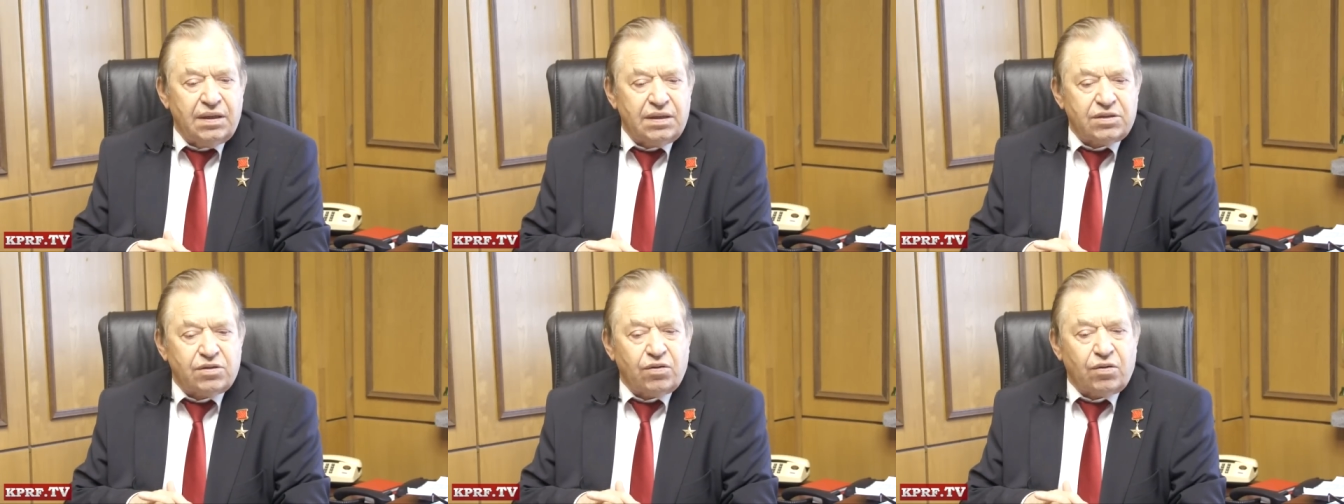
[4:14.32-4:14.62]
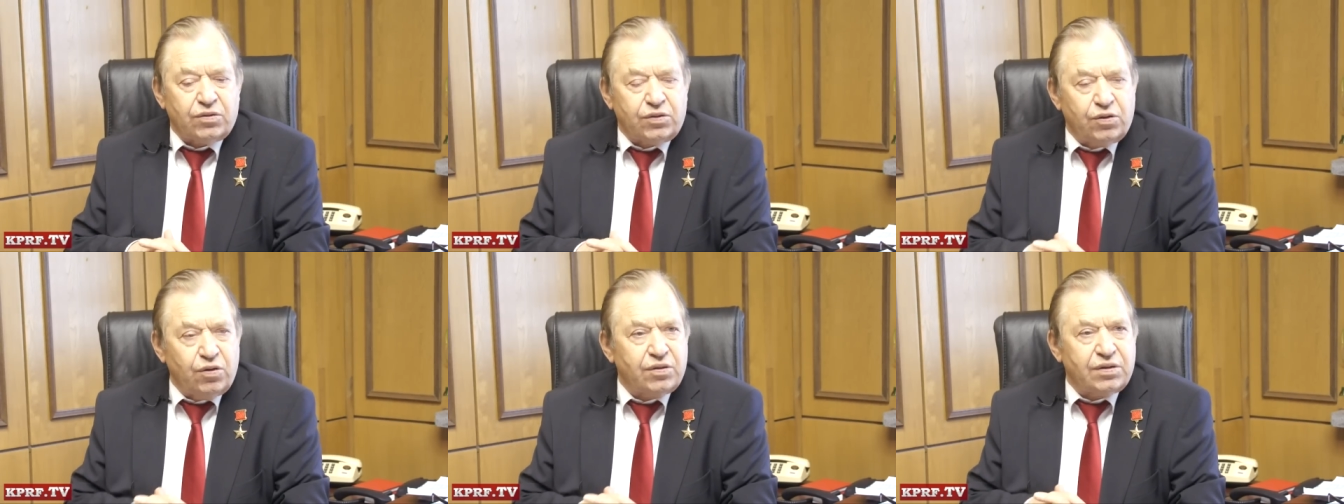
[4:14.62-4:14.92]

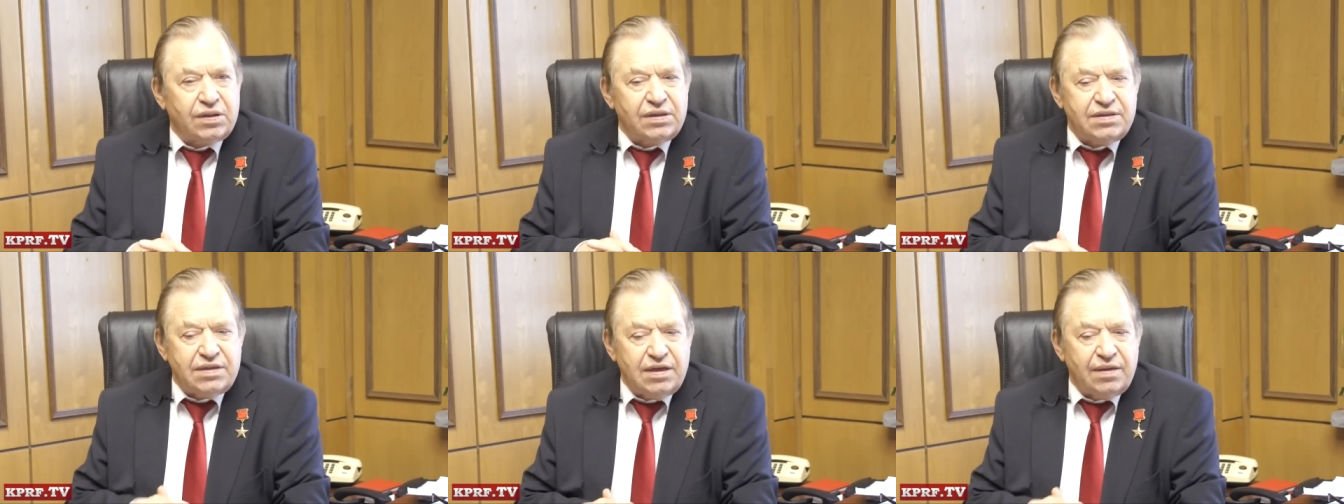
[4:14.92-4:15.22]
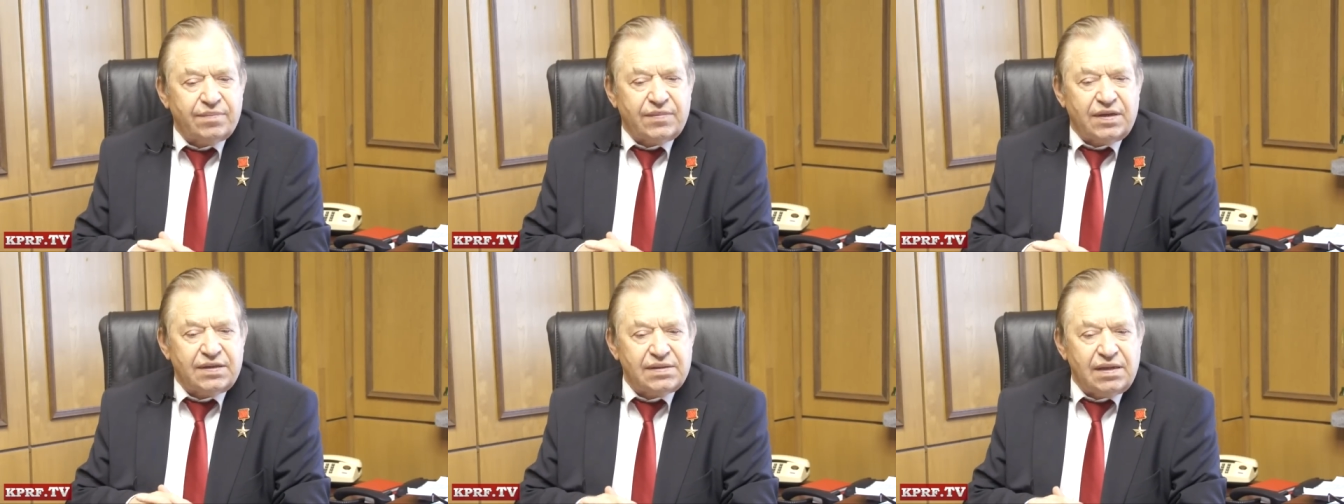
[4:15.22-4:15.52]
что кто-то
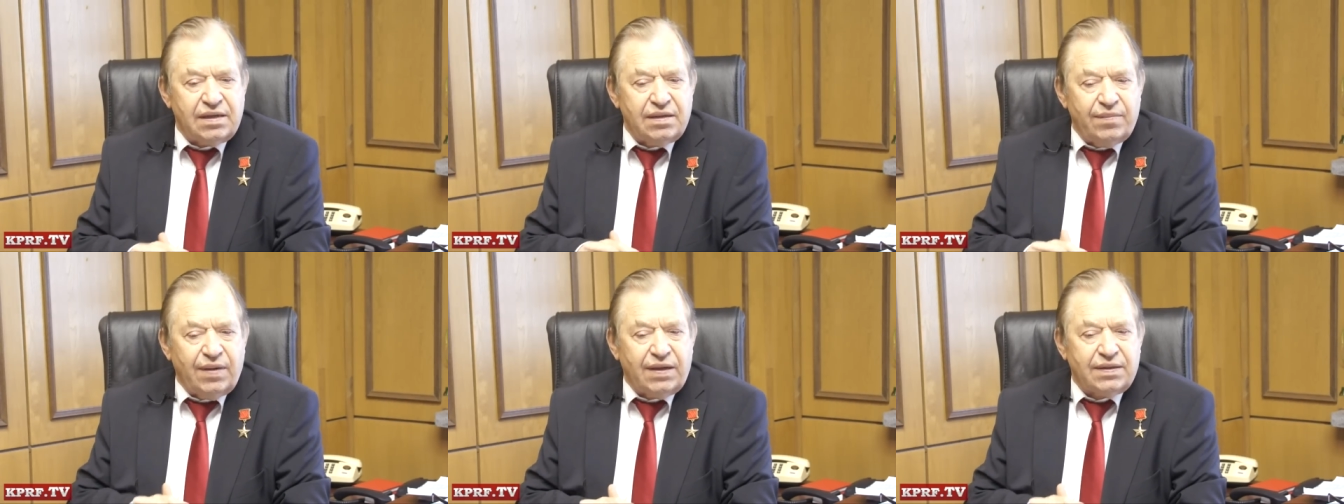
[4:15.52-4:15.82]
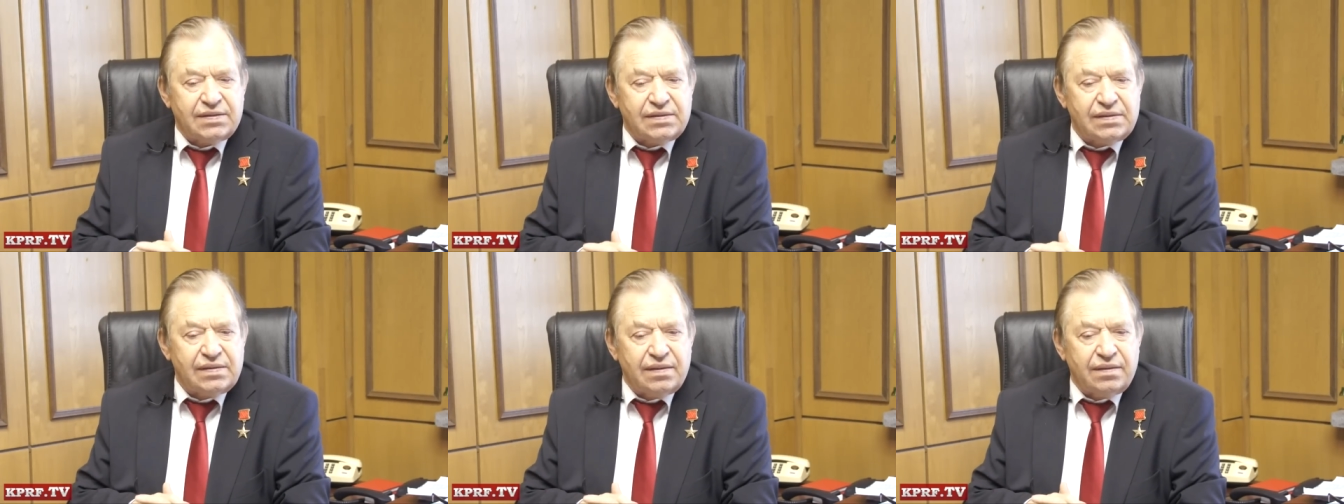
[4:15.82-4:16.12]
чем-то
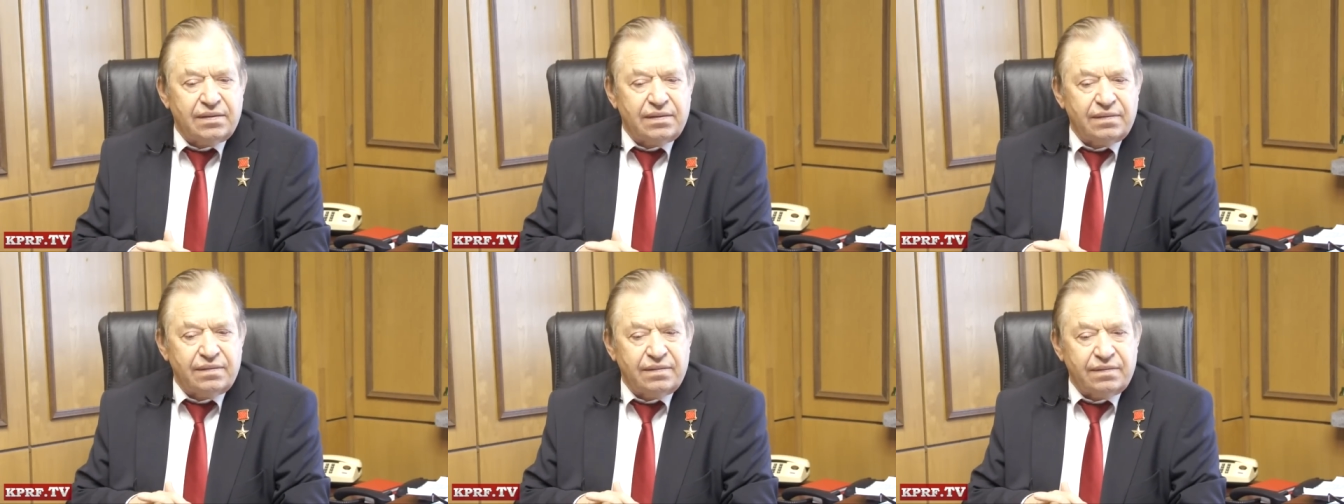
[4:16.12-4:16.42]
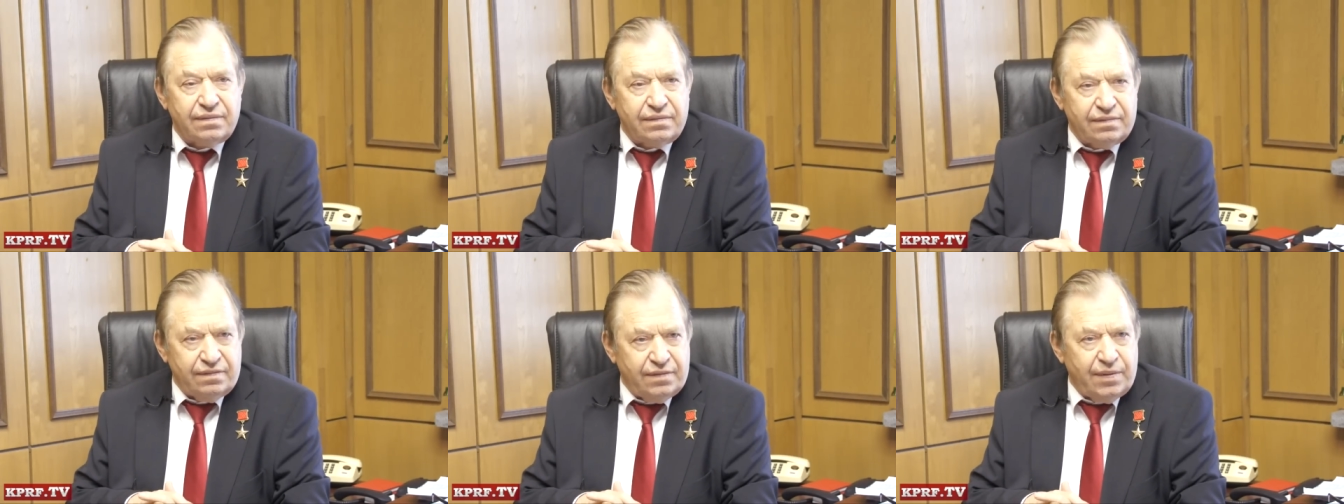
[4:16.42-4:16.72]
занимался
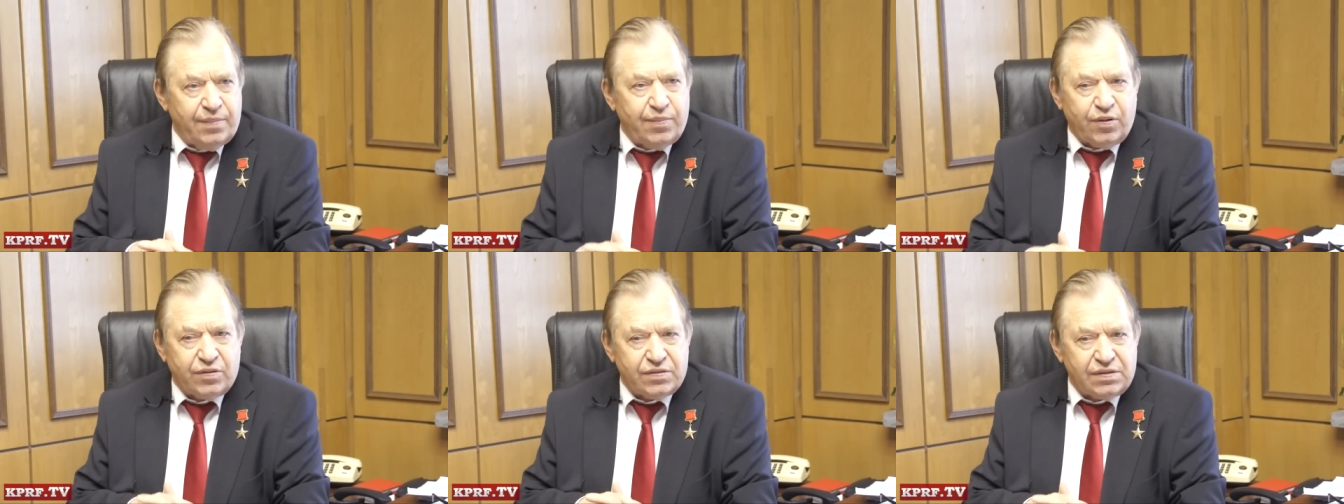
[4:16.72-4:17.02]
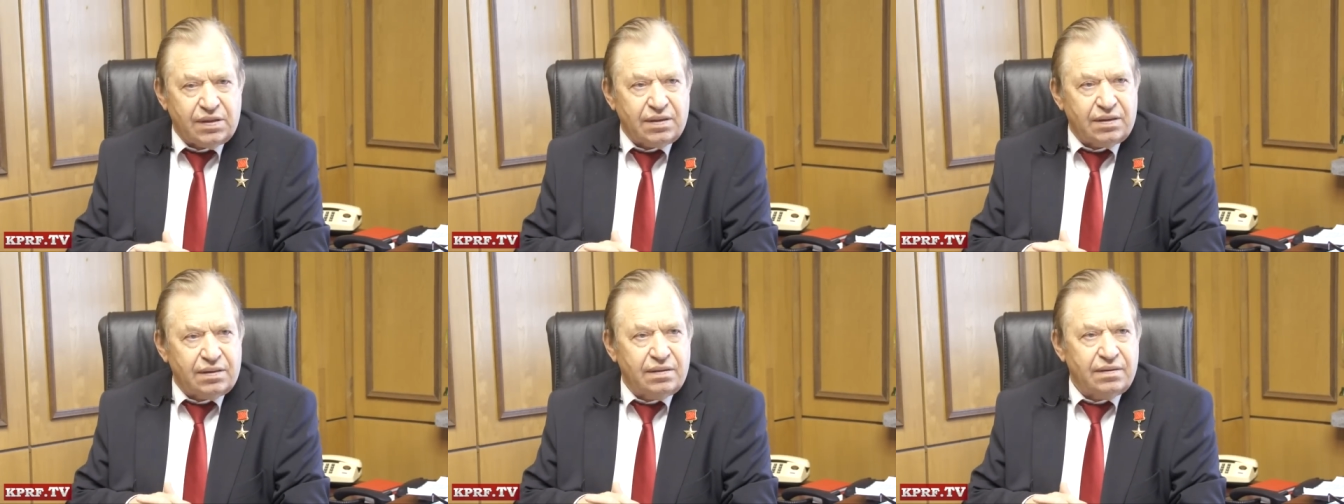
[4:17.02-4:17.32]
в
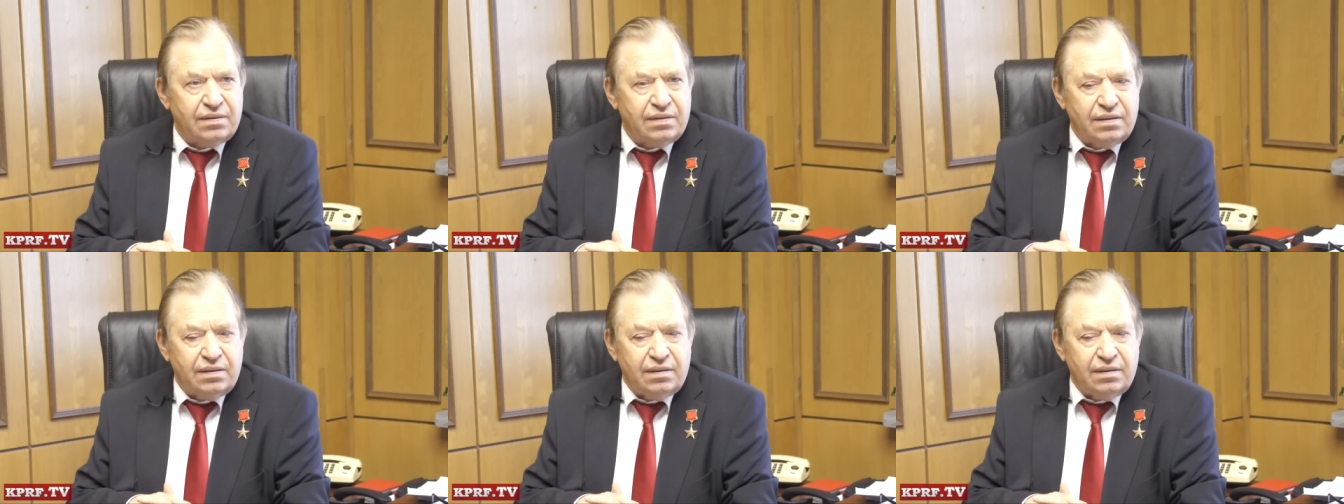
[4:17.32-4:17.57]
вопросах